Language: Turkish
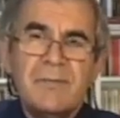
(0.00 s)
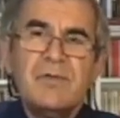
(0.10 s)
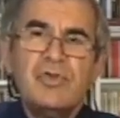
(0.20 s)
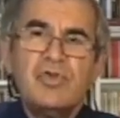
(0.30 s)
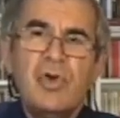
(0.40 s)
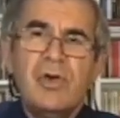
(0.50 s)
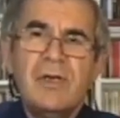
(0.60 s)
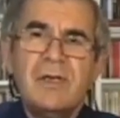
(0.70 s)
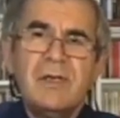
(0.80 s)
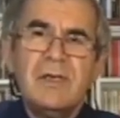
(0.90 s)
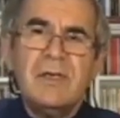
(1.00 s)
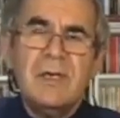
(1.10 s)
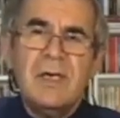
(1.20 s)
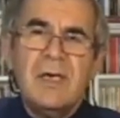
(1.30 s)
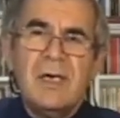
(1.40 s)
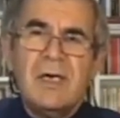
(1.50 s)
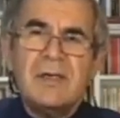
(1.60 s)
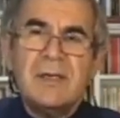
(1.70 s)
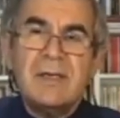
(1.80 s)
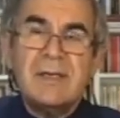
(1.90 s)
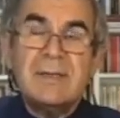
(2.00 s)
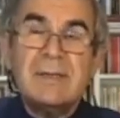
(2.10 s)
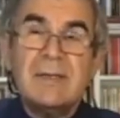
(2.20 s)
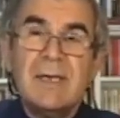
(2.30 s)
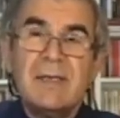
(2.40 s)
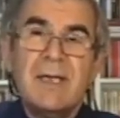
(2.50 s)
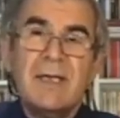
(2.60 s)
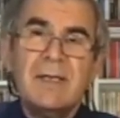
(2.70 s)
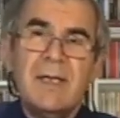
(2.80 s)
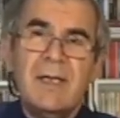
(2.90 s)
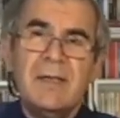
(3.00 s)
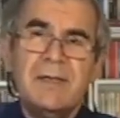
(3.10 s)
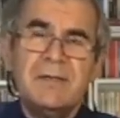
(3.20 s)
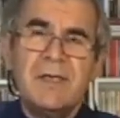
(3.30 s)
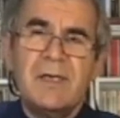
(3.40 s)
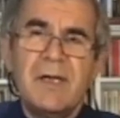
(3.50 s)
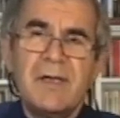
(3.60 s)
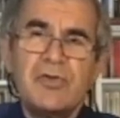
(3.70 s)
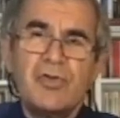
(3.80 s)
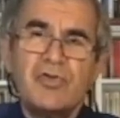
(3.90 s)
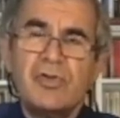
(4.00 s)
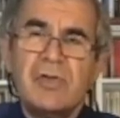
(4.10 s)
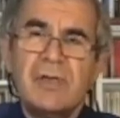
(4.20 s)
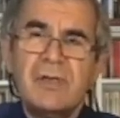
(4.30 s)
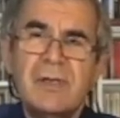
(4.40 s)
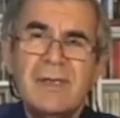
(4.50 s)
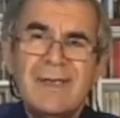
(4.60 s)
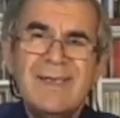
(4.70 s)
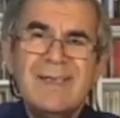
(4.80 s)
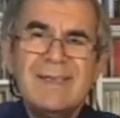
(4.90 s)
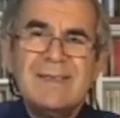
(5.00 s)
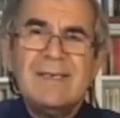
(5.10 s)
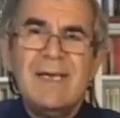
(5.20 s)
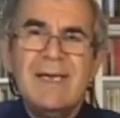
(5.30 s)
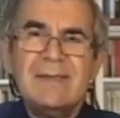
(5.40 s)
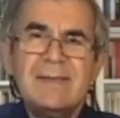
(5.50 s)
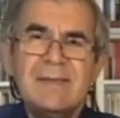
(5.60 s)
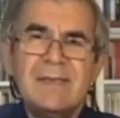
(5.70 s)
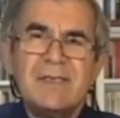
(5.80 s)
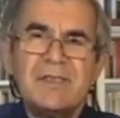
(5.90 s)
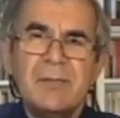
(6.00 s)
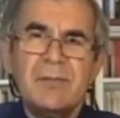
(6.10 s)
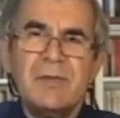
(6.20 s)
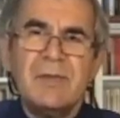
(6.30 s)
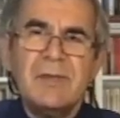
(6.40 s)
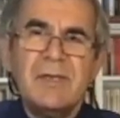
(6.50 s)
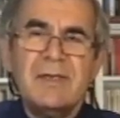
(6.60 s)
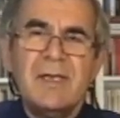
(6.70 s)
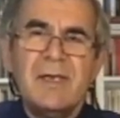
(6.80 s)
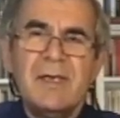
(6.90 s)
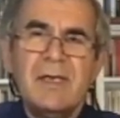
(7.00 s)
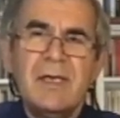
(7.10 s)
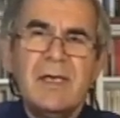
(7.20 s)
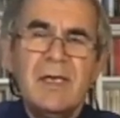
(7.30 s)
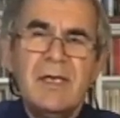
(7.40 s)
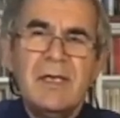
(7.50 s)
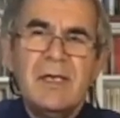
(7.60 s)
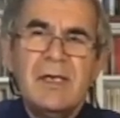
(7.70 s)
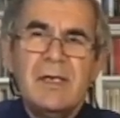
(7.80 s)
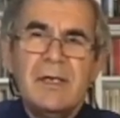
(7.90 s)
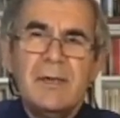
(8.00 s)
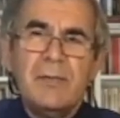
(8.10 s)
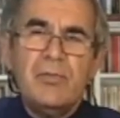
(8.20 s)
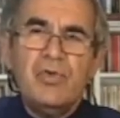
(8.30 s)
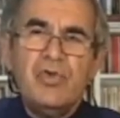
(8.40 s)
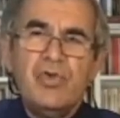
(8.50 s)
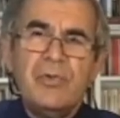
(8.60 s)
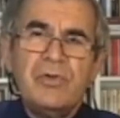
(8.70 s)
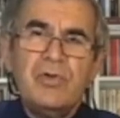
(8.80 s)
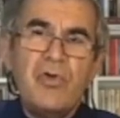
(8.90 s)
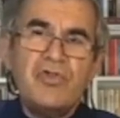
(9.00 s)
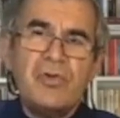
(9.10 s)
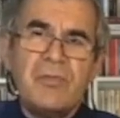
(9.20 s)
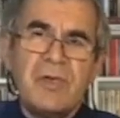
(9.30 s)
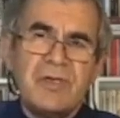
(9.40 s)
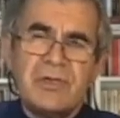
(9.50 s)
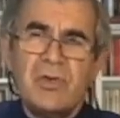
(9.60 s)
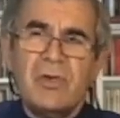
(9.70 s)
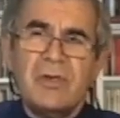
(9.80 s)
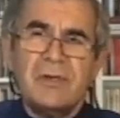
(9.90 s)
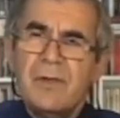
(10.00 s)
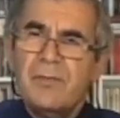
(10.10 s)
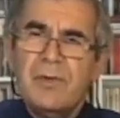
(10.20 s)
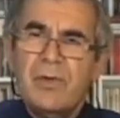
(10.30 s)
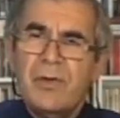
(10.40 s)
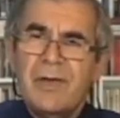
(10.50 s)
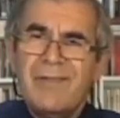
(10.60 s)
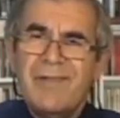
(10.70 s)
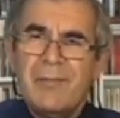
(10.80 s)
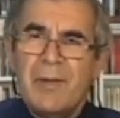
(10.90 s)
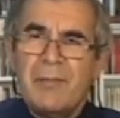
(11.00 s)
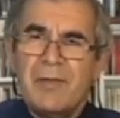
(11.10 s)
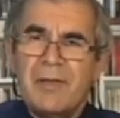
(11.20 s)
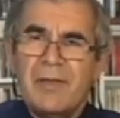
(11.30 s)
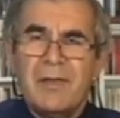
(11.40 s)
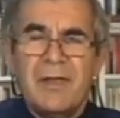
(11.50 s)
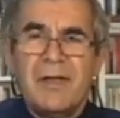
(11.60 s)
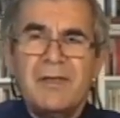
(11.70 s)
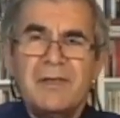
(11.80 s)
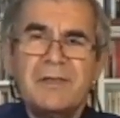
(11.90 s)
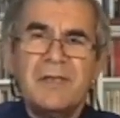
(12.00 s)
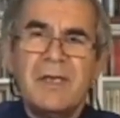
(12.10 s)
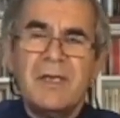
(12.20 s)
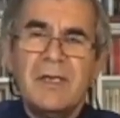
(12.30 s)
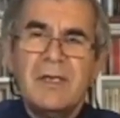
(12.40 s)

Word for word: Şöyle ki artık kırlardan gelen insanların çocukları kent yaşamı nedeniyle büyük bir dönüşüm geçiriyorlar. Bir örnek vermem gerekirse